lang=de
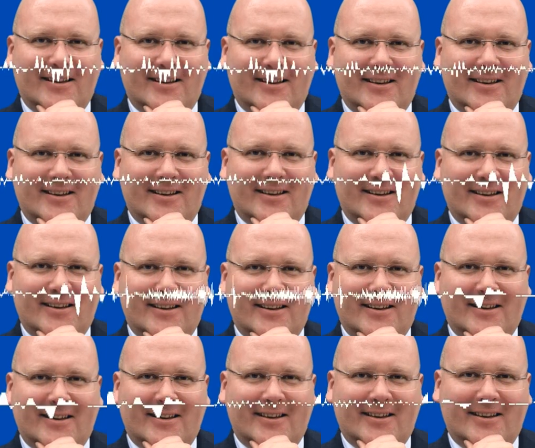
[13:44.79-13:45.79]
auch
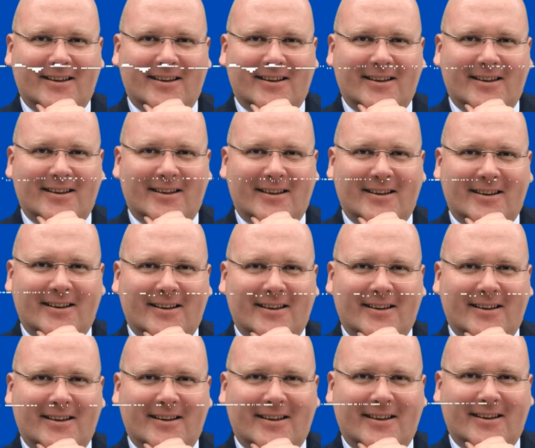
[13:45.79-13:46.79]
hervorzutun.
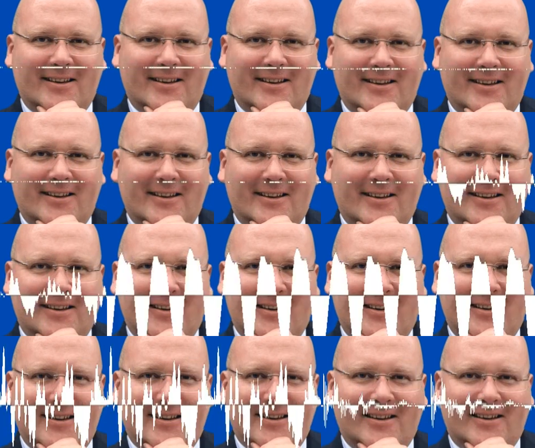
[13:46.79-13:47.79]

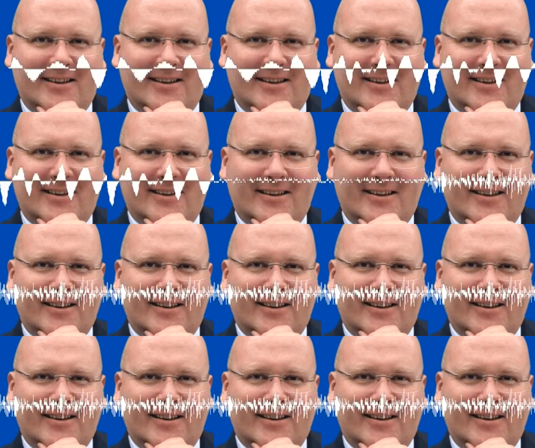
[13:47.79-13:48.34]
Nochmal nachdenken, ne?